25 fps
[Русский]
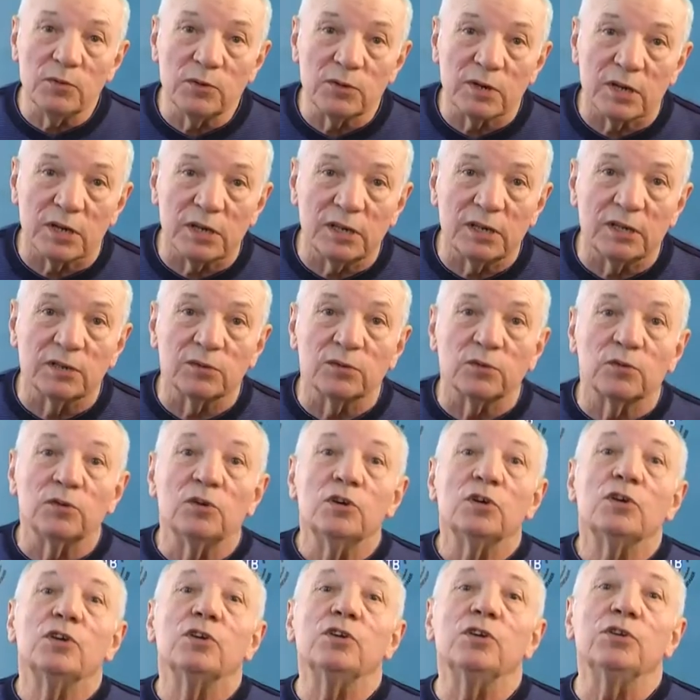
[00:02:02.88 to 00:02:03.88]
Украину,
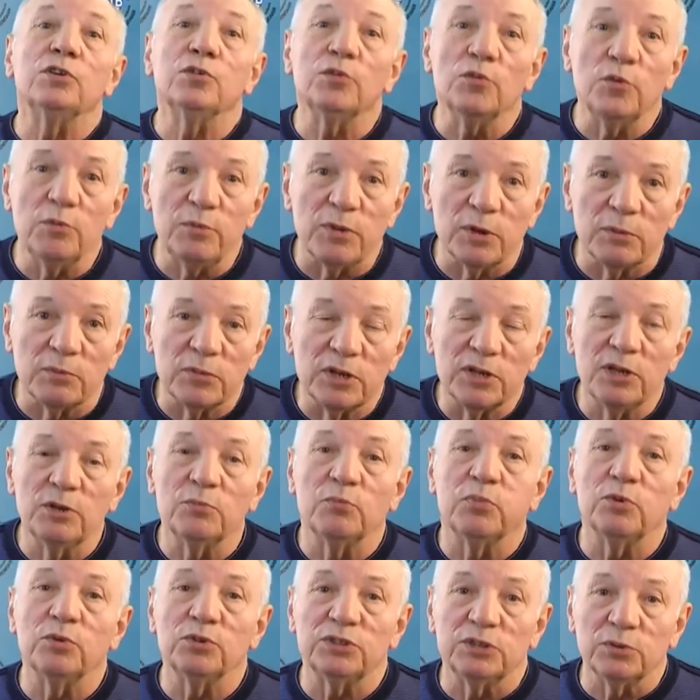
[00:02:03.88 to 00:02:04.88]
любим и
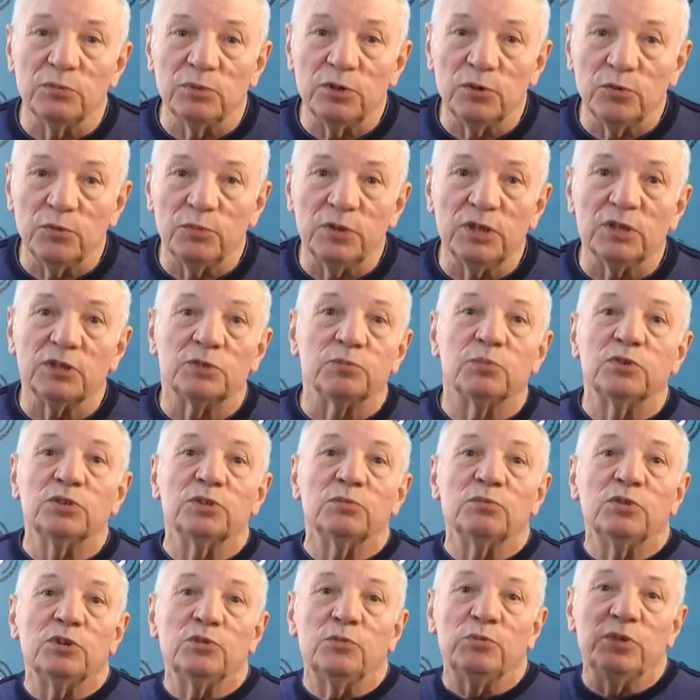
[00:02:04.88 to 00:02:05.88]
будем любить.
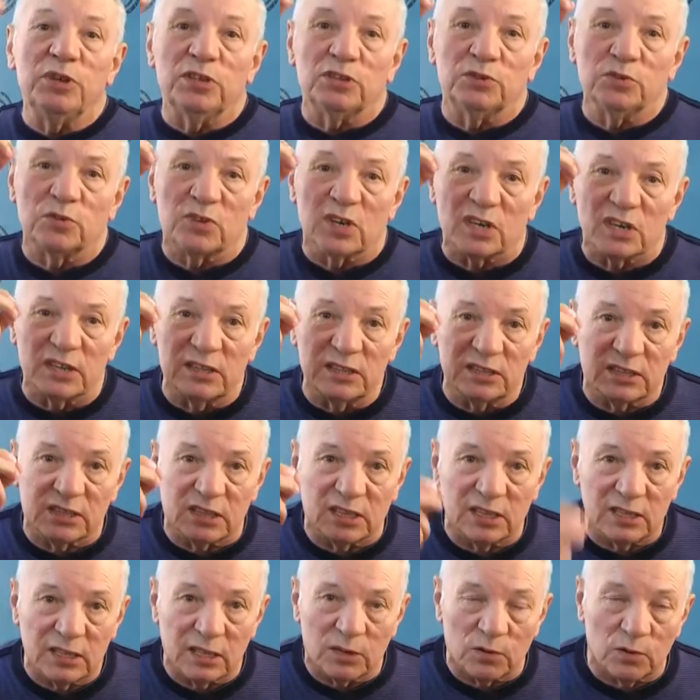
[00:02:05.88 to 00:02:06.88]
Будем любить
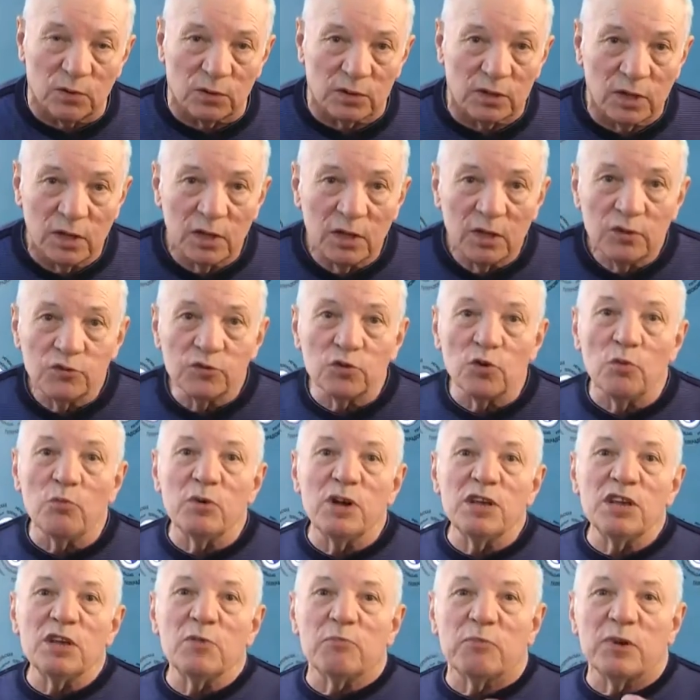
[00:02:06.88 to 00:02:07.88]
украинский народ, но
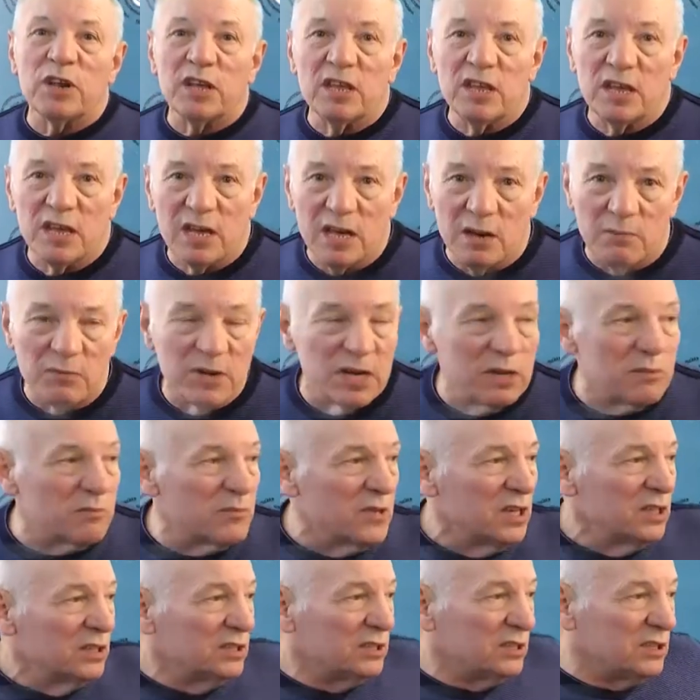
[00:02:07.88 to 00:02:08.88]
мы не
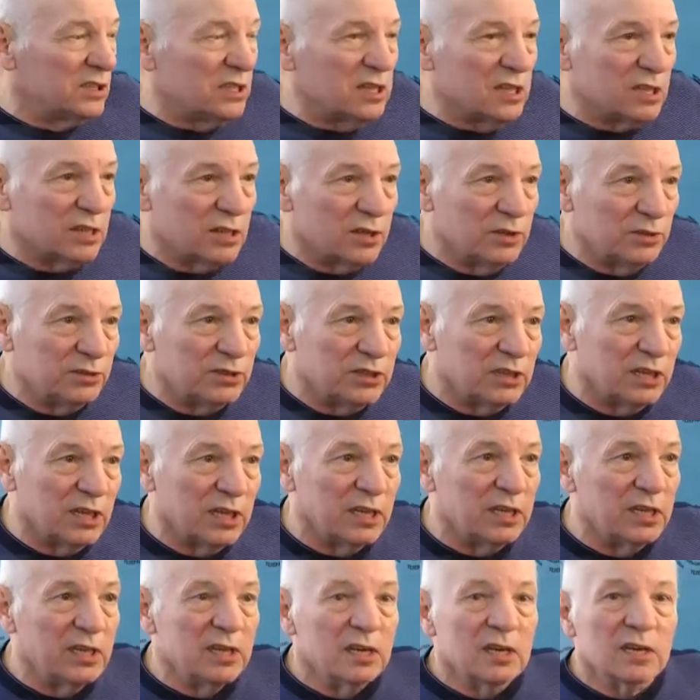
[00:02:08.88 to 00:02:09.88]
приемлем тех
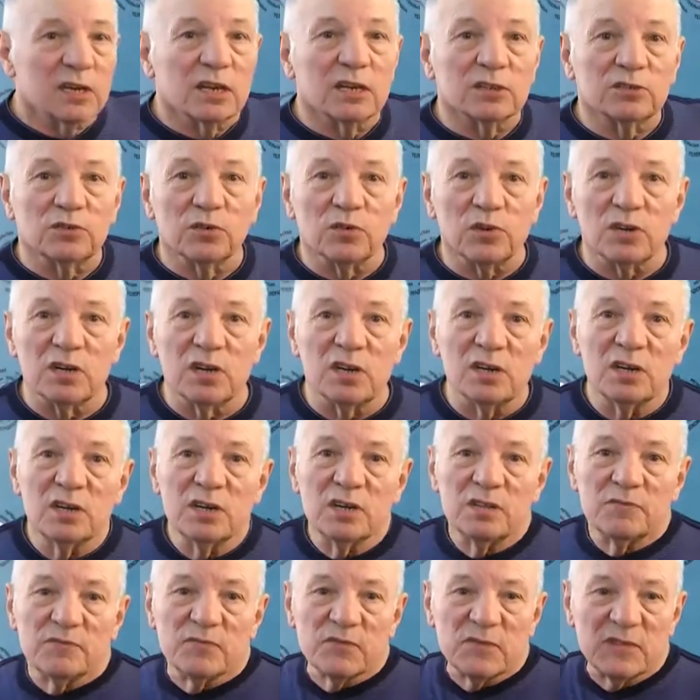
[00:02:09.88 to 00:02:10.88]
людей, которые
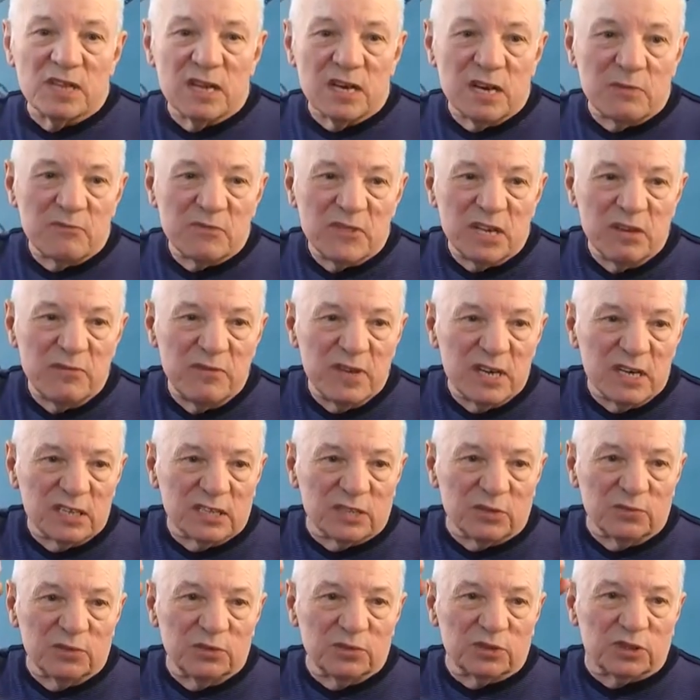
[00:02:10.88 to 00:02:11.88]
нам
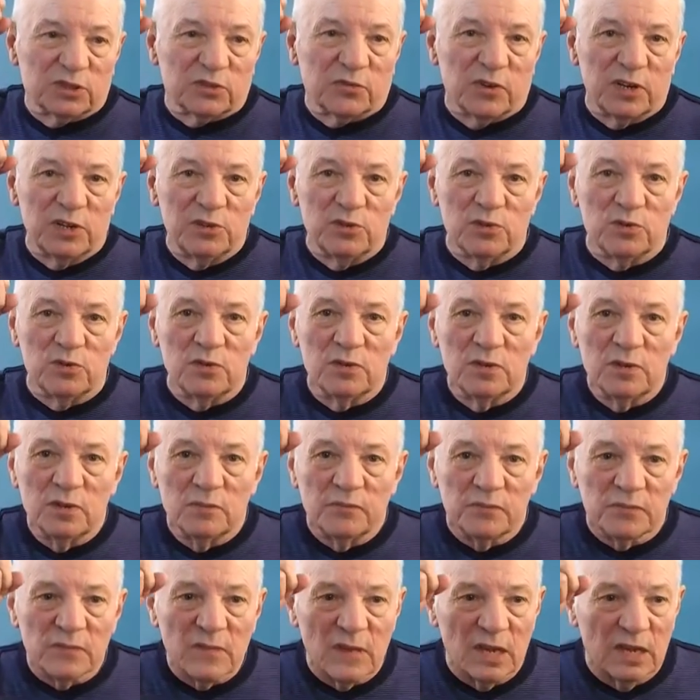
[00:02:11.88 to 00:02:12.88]
навязывают свою
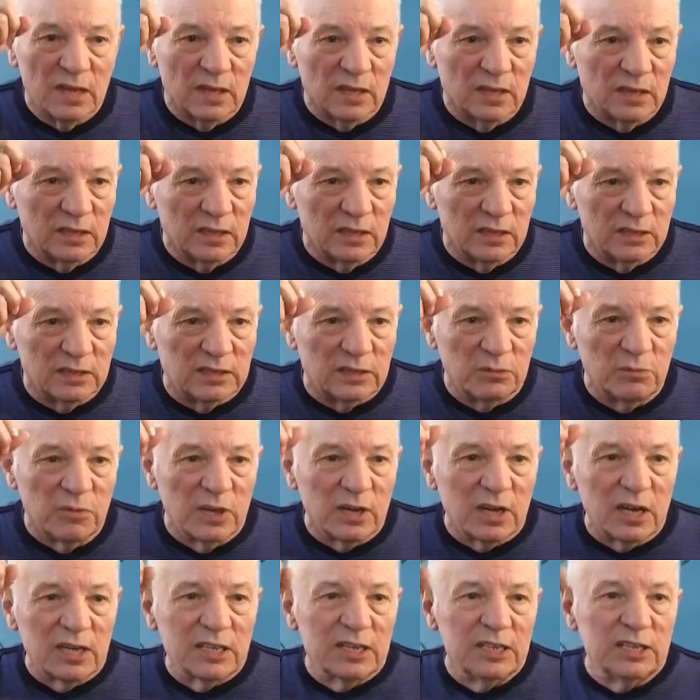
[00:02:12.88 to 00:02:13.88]
э,
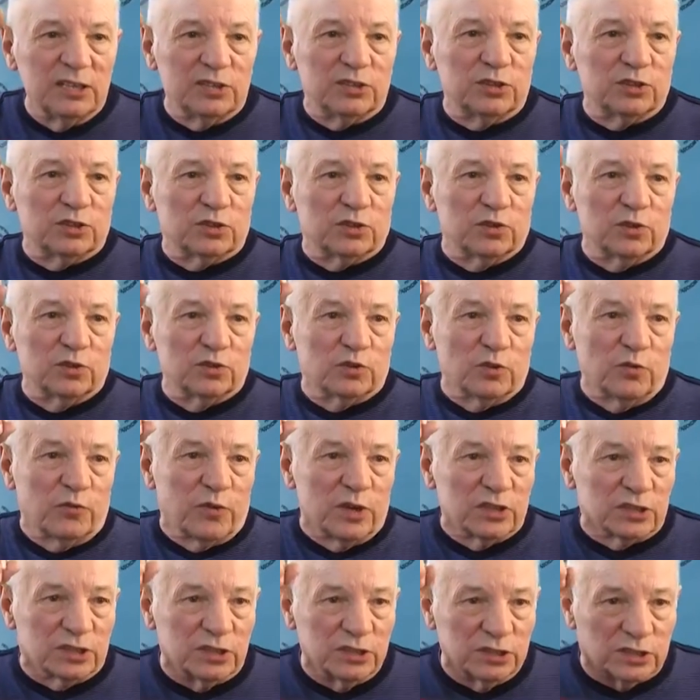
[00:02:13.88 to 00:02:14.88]
демагогическую, эту
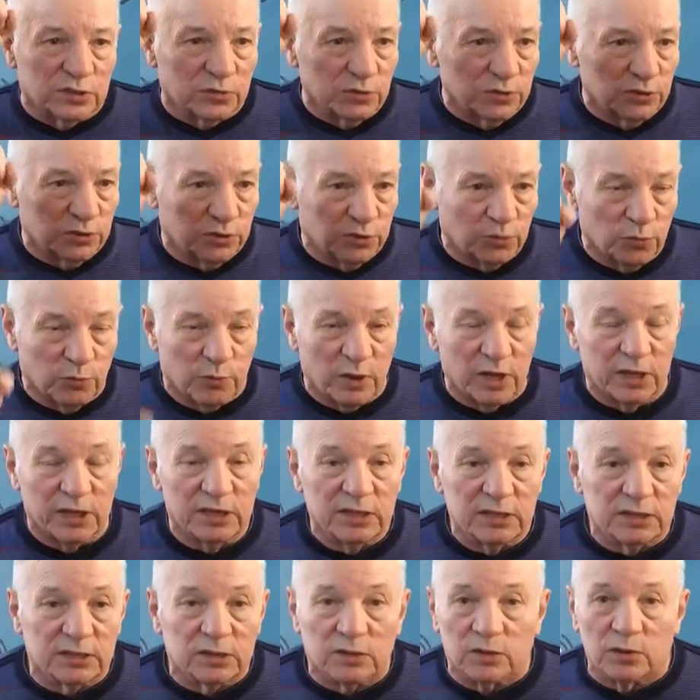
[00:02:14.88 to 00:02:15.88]
фашистующую
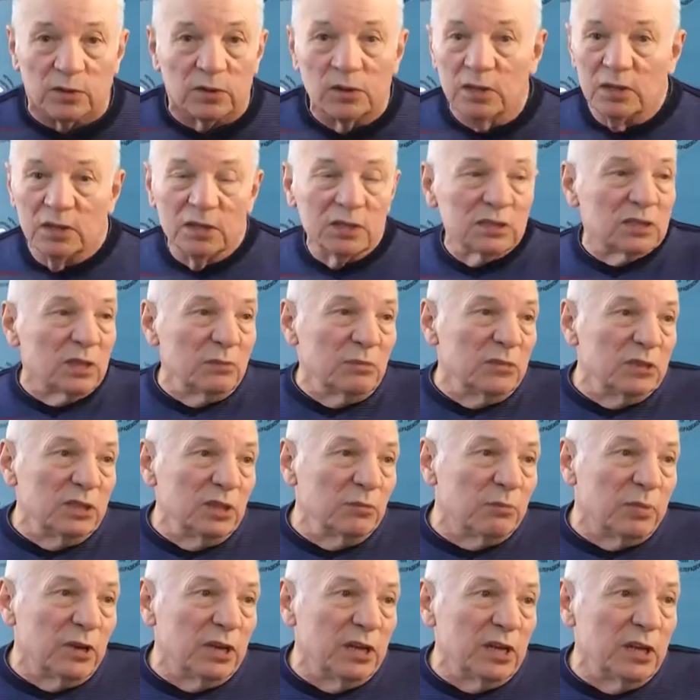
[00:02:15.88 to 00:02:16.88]
политику. Это мы
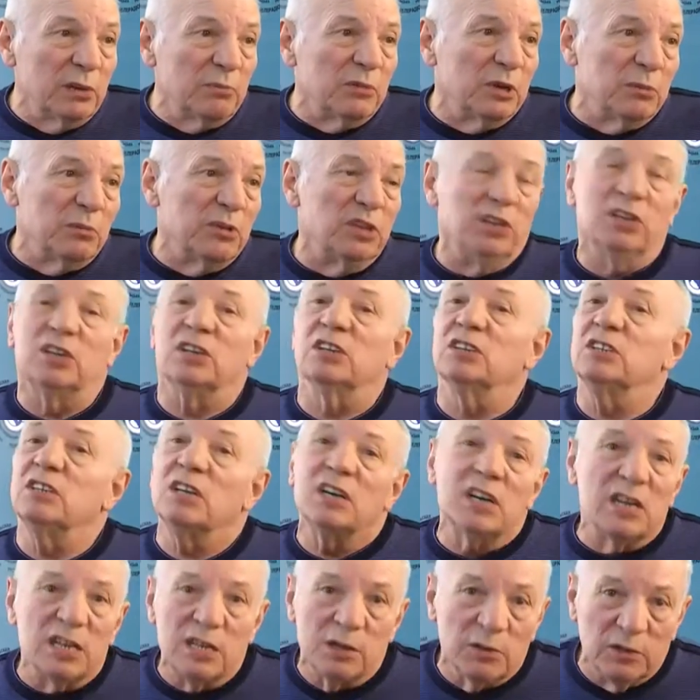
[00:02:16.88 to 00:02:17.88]
не приемлем и
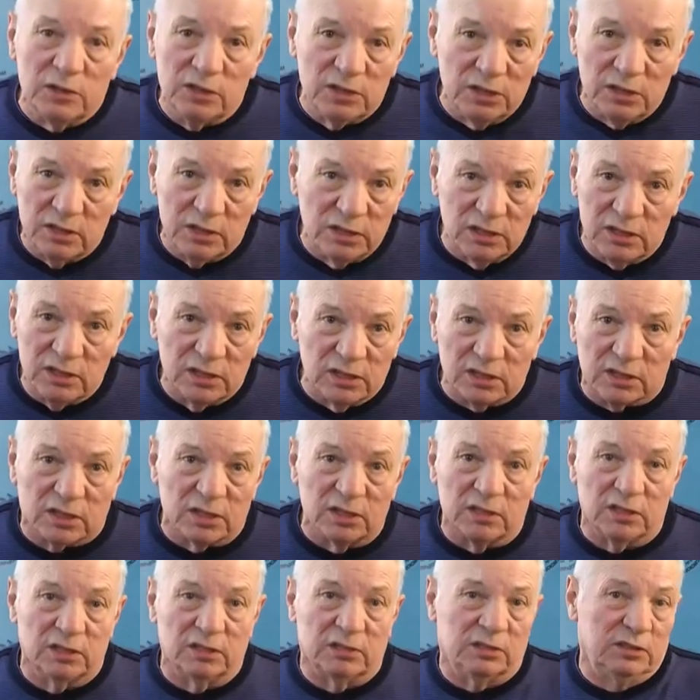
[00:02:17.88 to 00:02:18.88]
никогда не, не, не, это
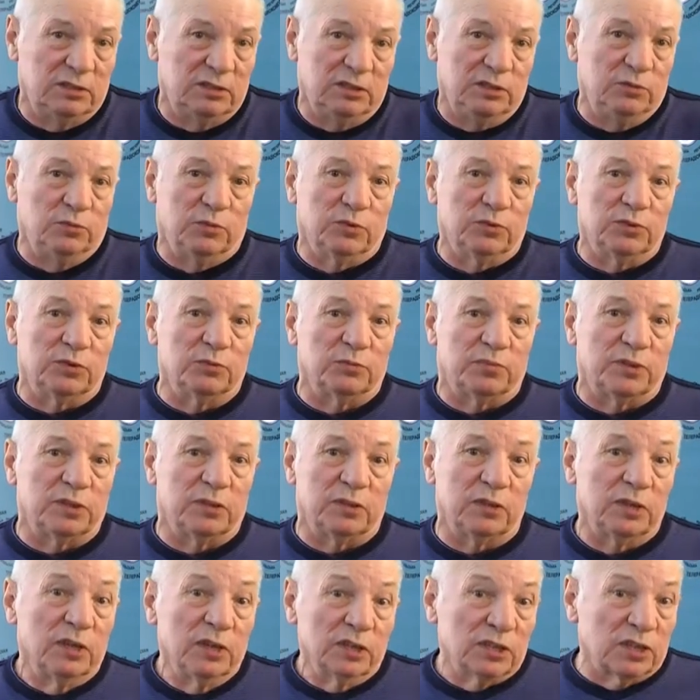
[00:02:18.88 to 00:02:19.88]
э, не будем
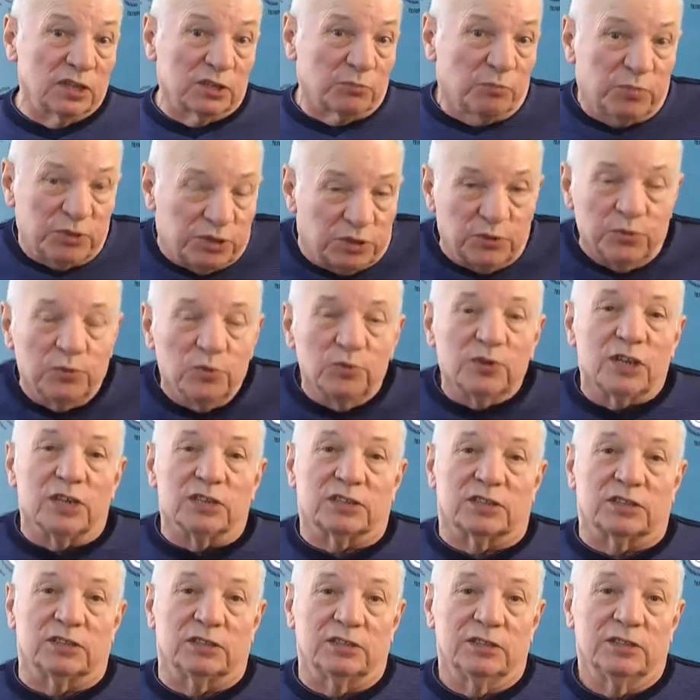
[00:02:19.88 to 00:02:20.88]
приемлем. Так почему
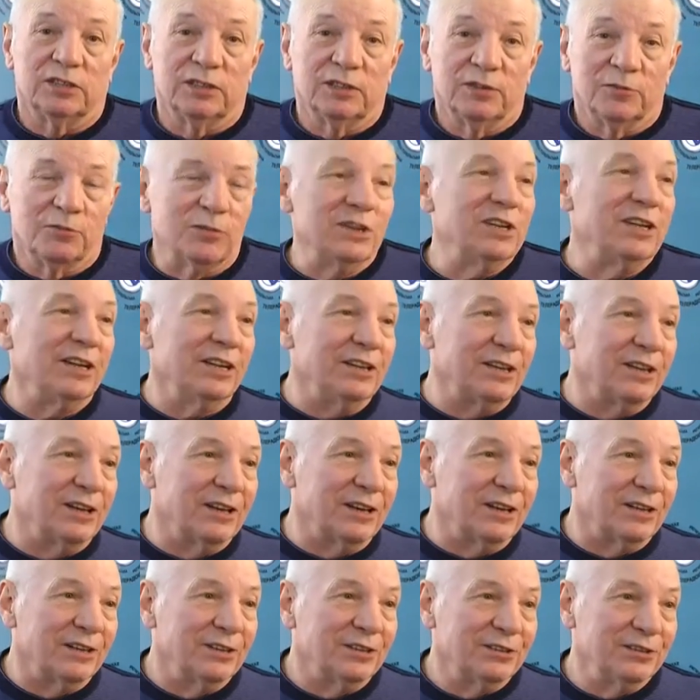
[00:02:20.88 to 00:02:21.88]
наше
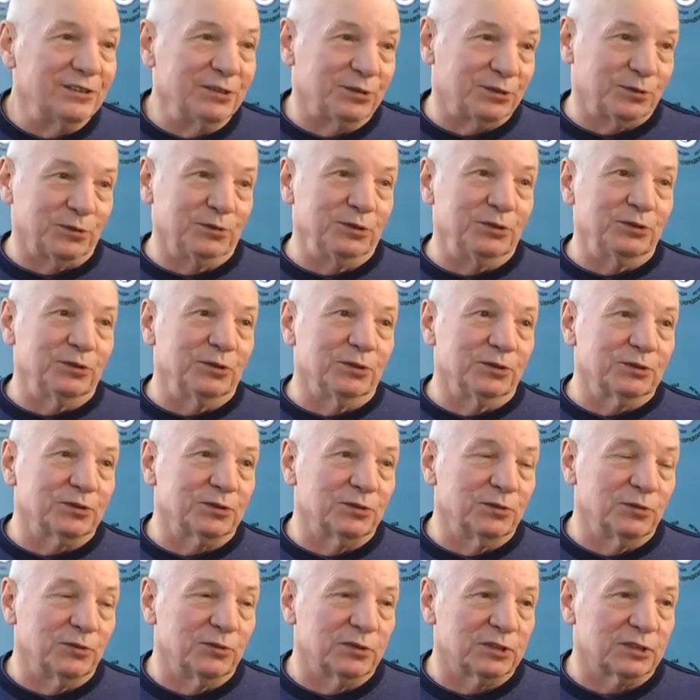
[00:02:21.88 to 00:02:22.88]
мнение никто не
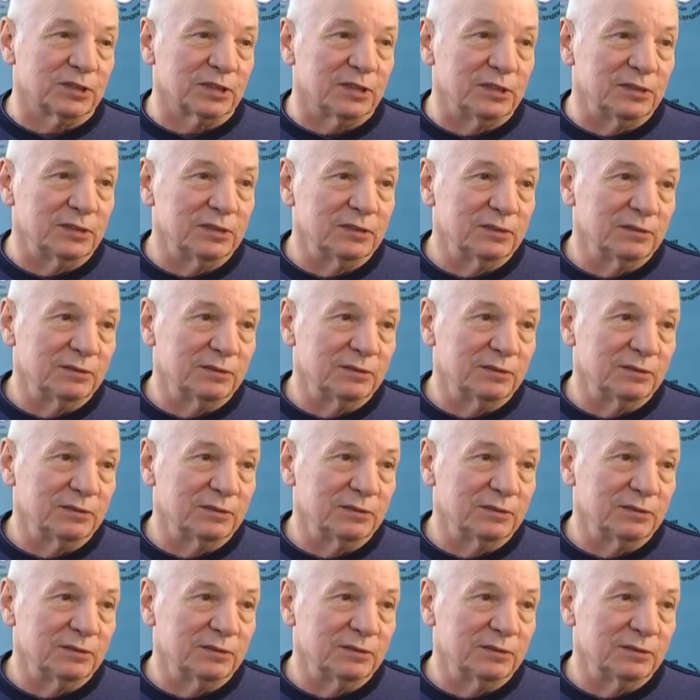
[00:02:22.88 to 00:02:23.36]
должен уважать?